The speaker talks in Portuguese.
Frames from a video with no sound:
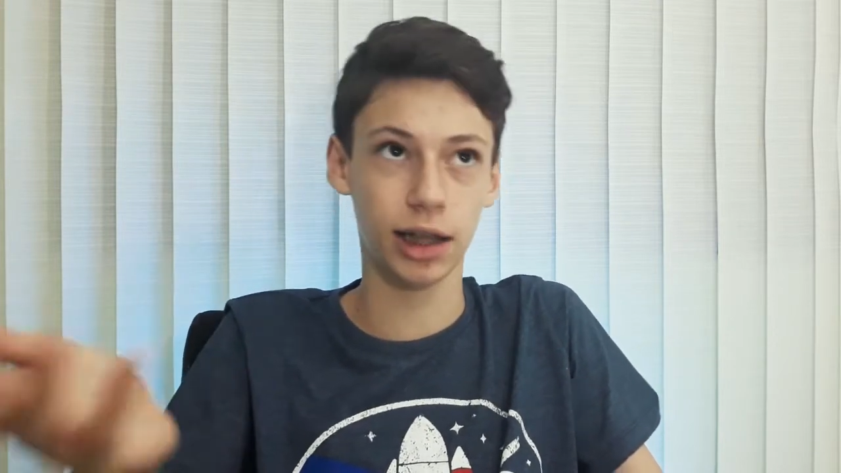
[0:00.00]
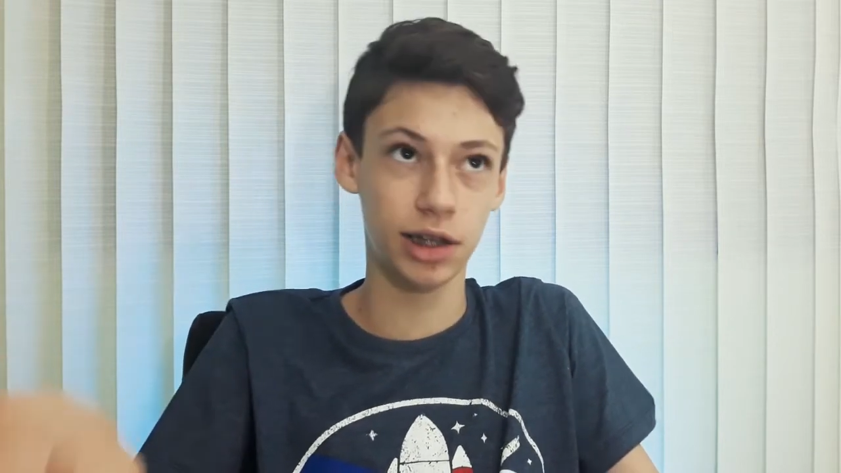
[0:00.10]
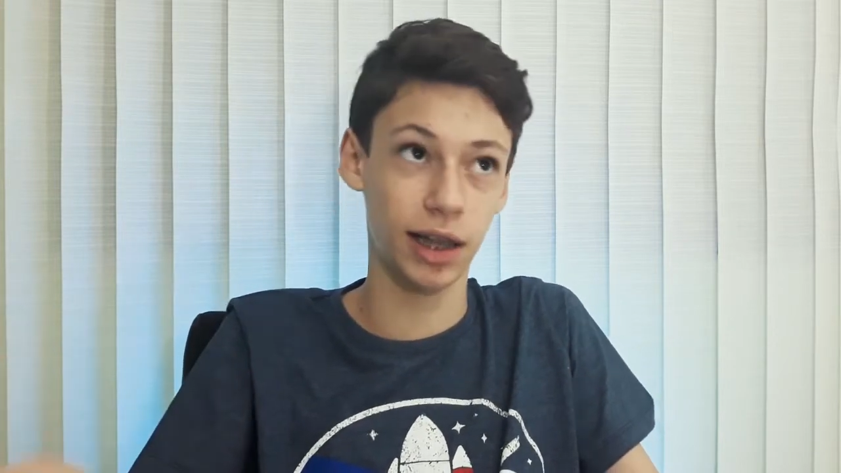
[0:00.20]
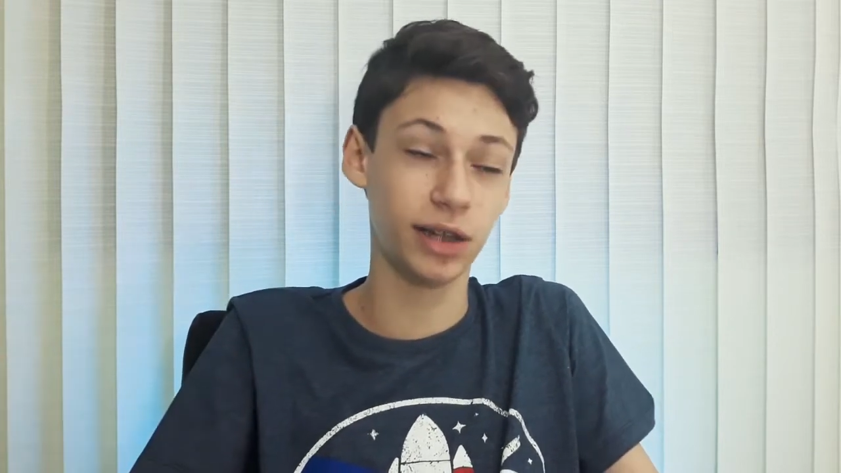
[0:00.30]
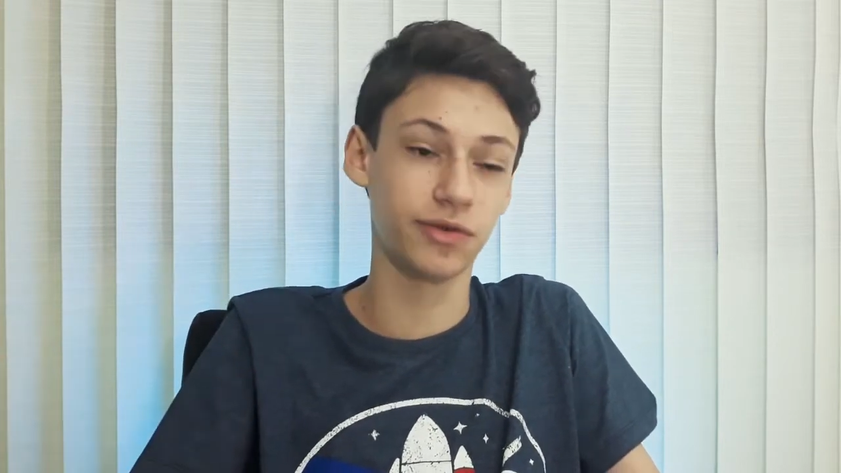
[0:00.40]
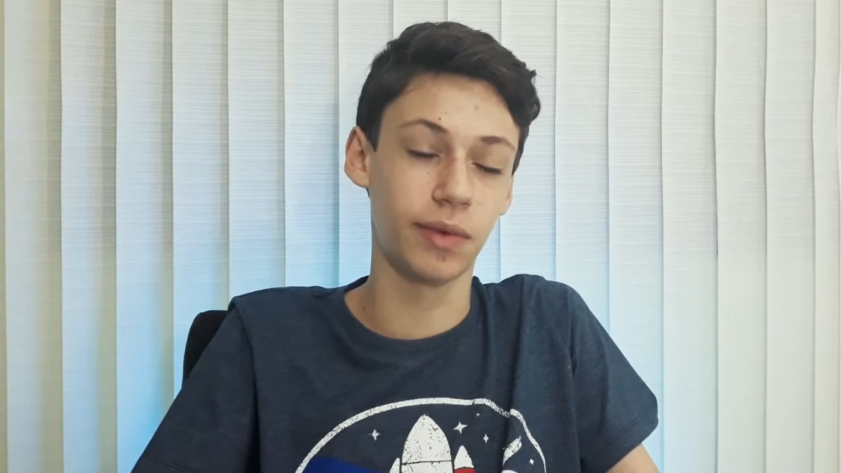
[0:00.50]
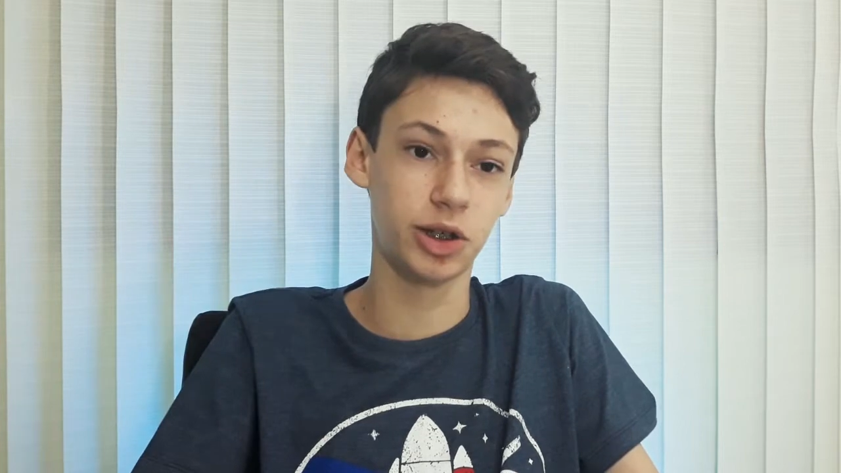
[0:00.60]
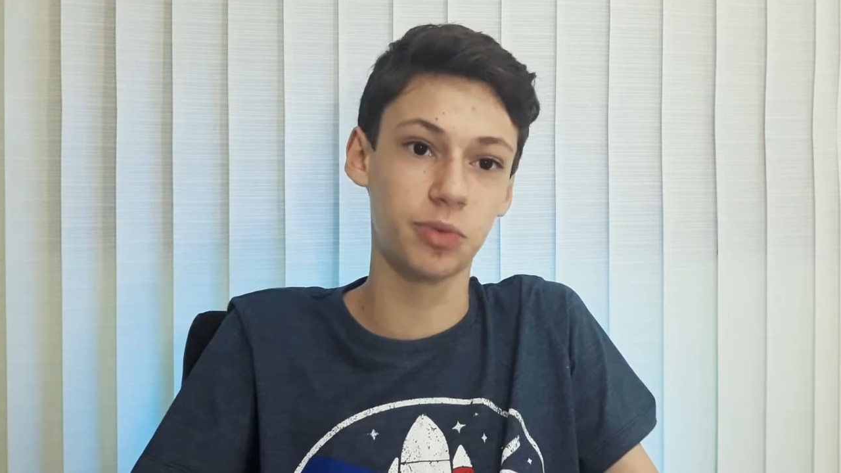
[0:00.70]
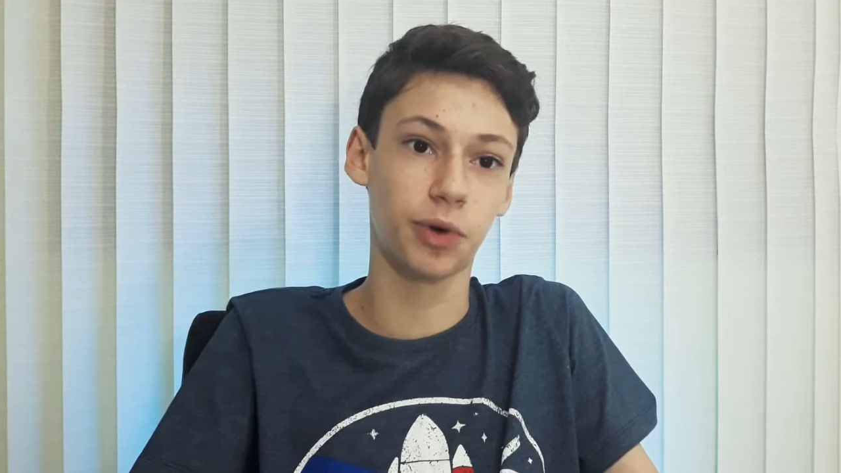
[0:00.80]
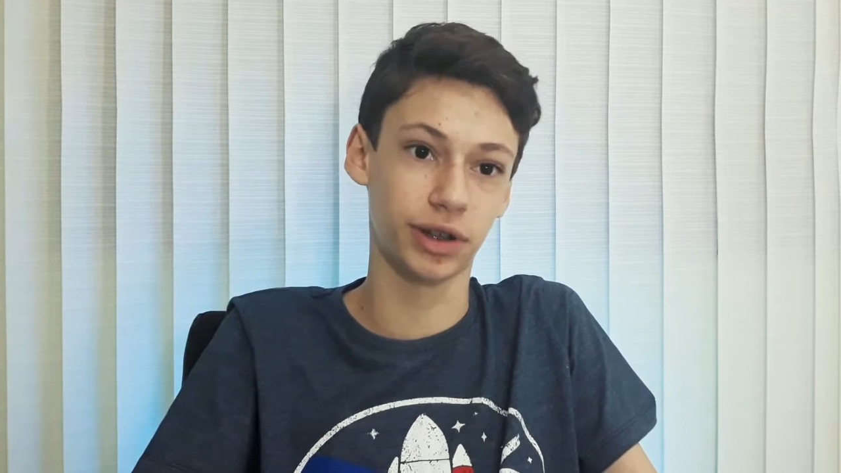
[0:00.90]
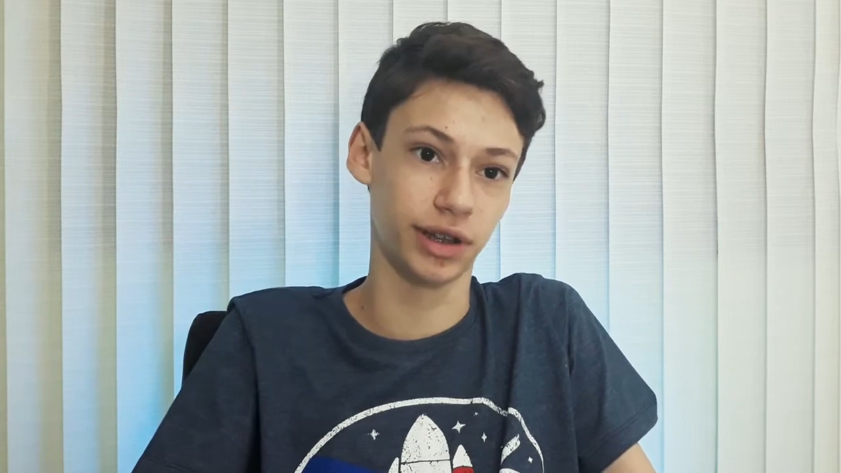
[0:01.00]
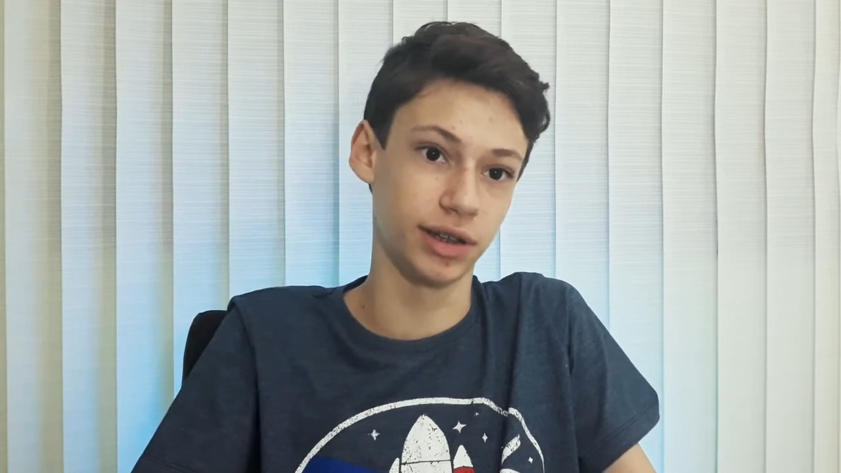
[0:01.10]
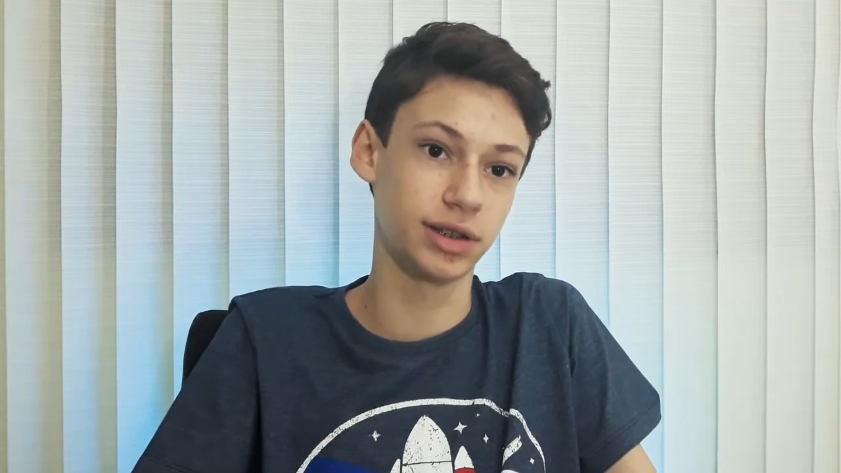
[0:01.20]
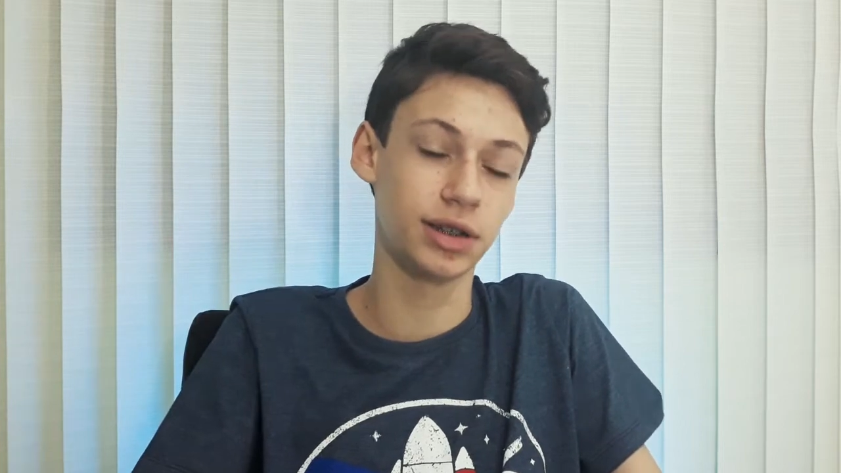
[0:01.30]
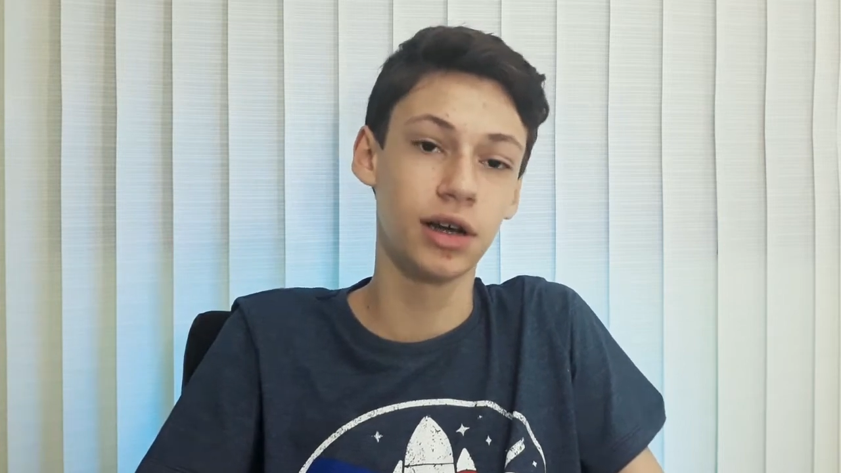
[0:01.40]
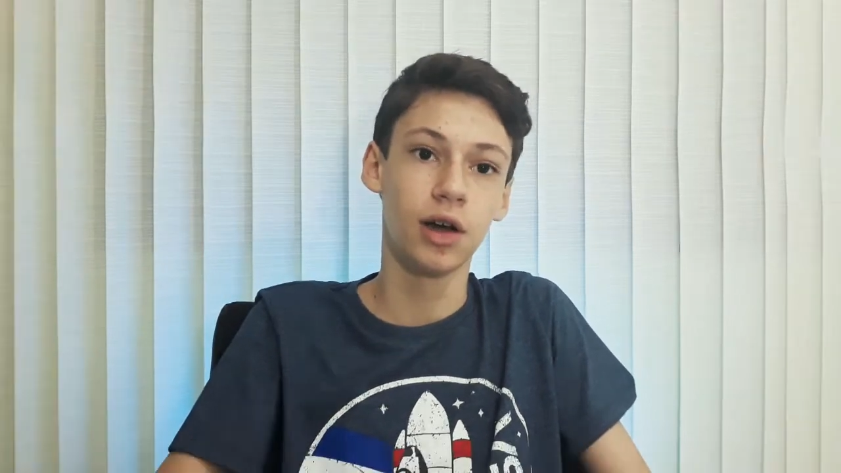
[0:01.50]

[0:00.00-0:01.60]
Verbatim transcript: relativamente importantes.